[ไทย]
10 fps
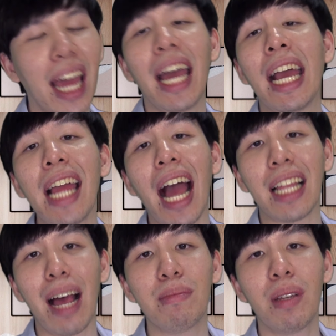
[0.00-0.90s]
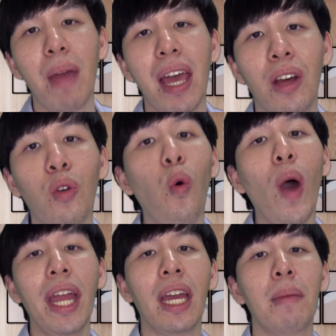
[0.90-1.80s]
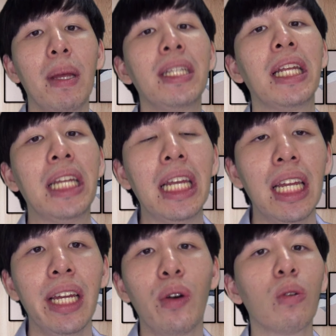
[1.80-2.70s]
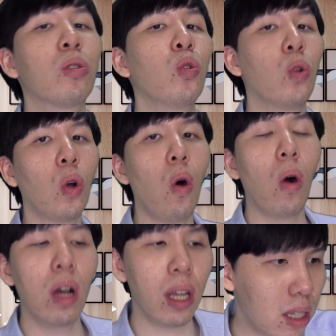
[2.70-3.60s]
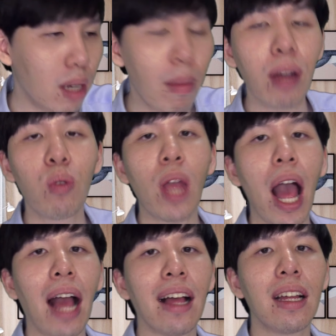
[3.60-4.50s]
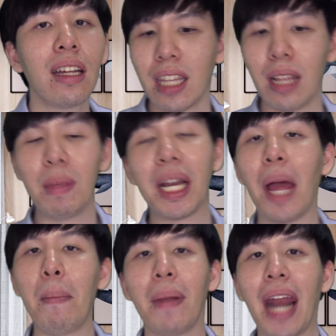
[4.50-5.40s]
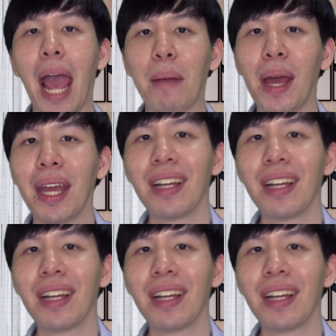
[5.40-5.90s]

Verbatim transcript: ใครๆก็อยากทำใช่ไหมรวย เป็นเศรษฐี กดสูตรโกง ซื้อแม่งทุกอย่าง แต่จะมีใครแปลกไหม